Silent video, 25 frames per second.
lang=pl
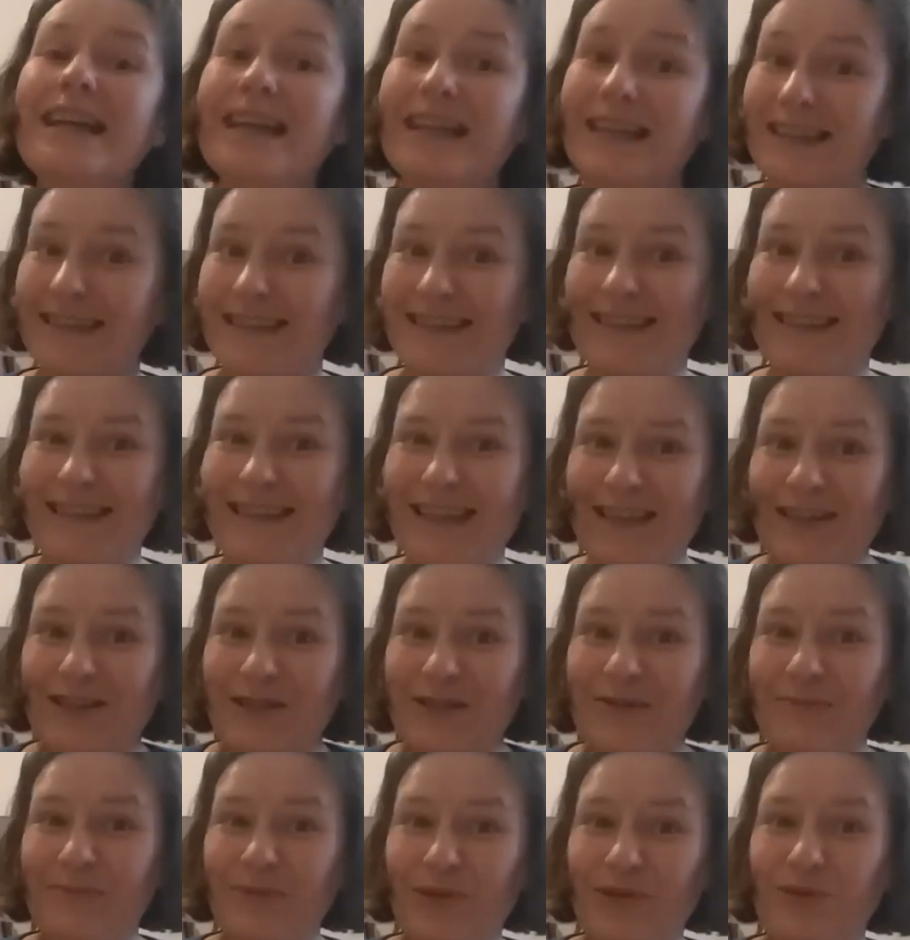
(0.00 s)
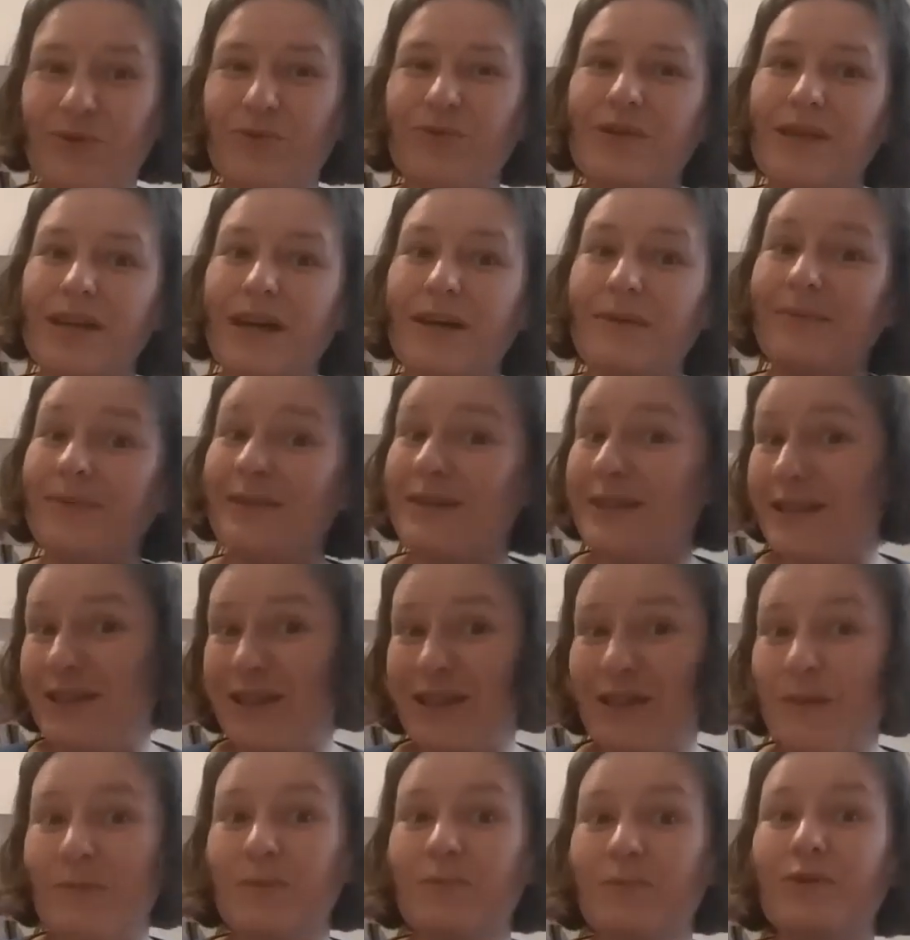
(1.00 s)
z naszymi czuciami, z
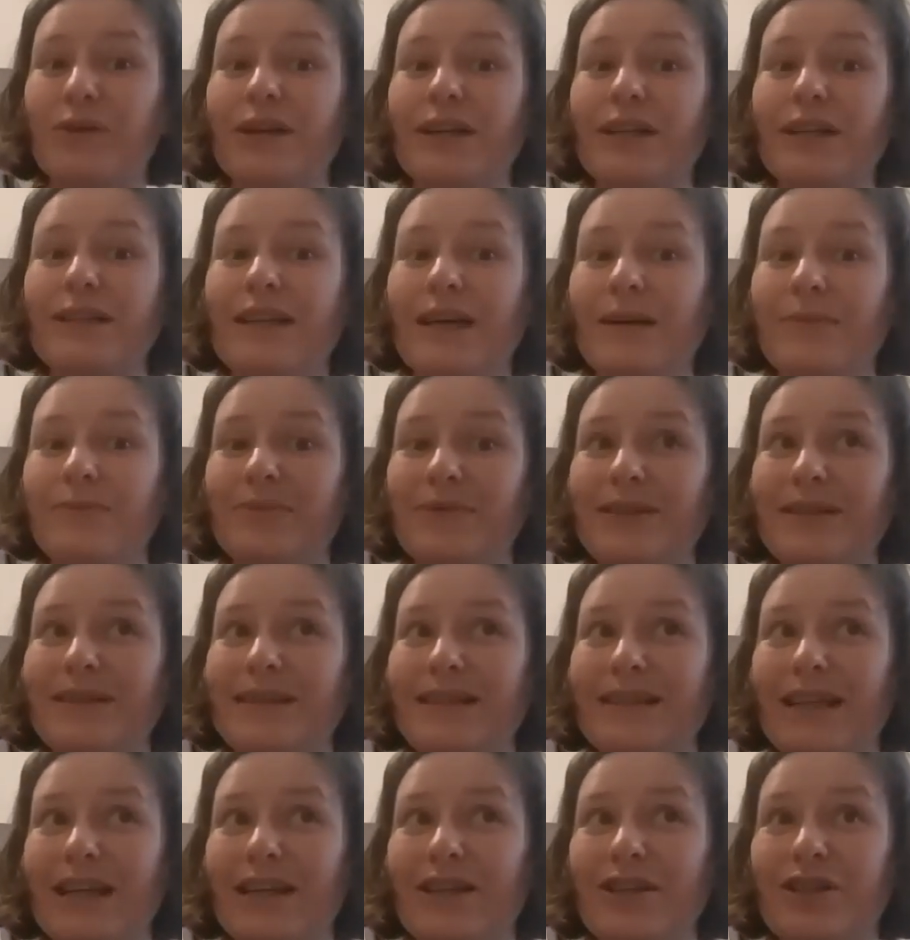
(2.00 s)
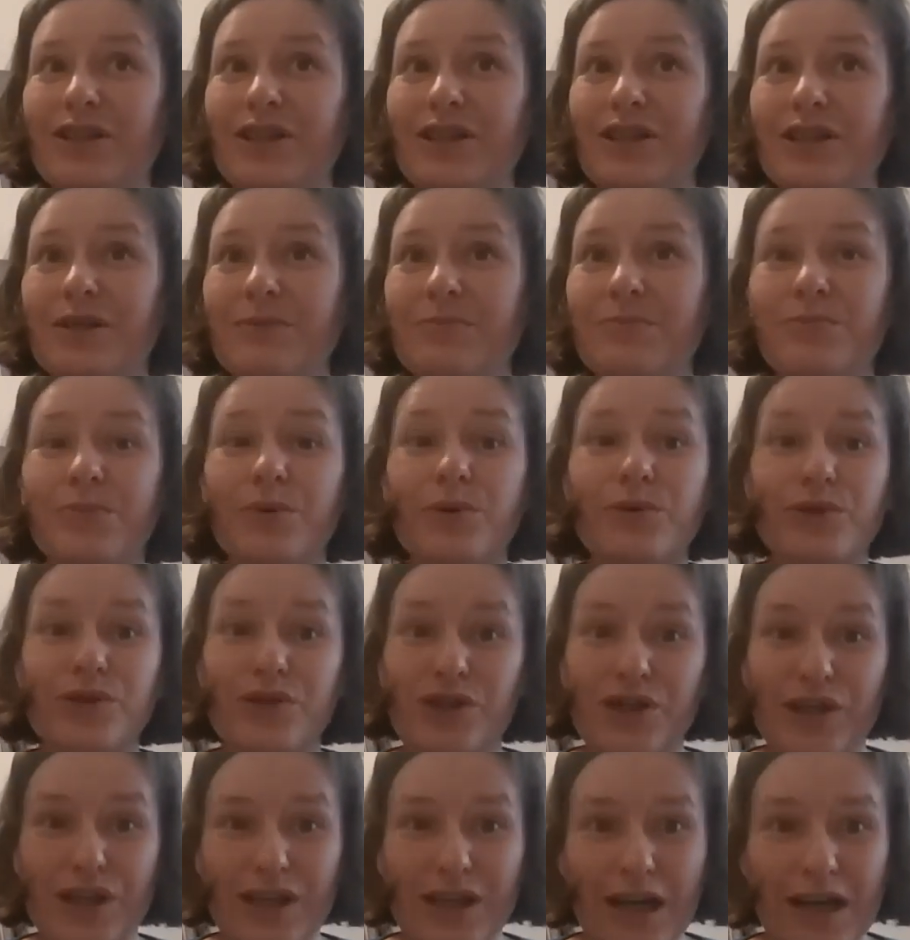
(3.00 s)
naszymi blokadami, z naszym
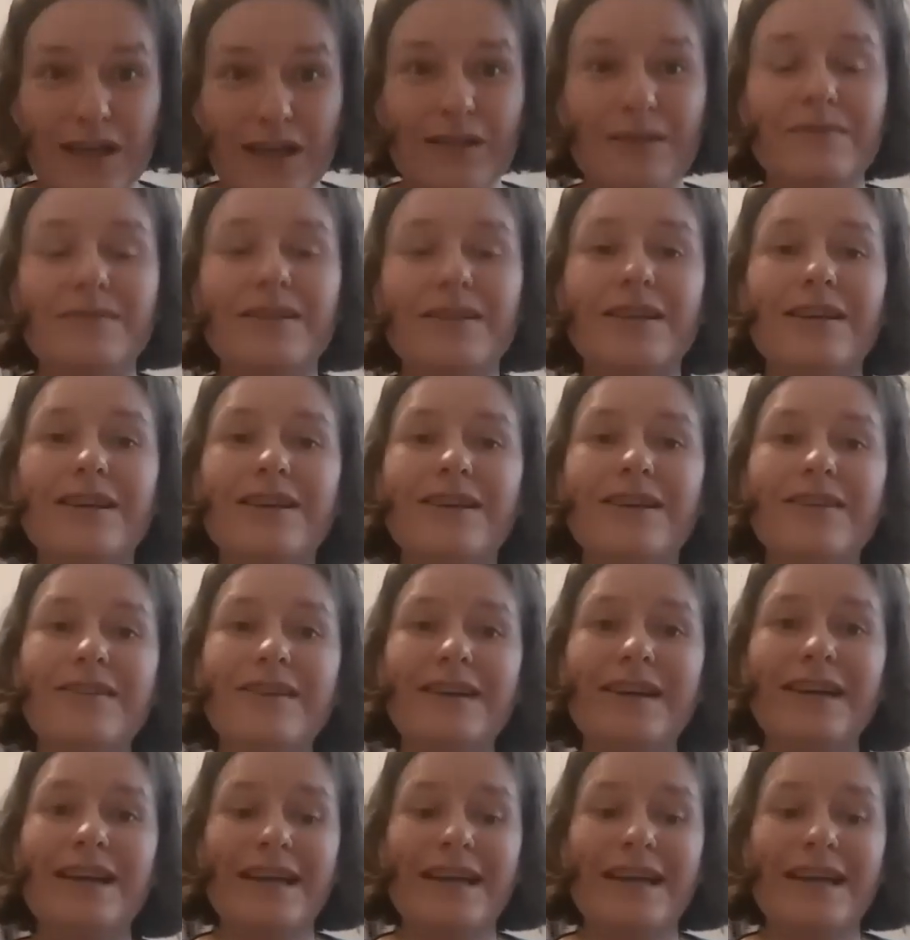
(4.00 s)
postrzeganiem tego.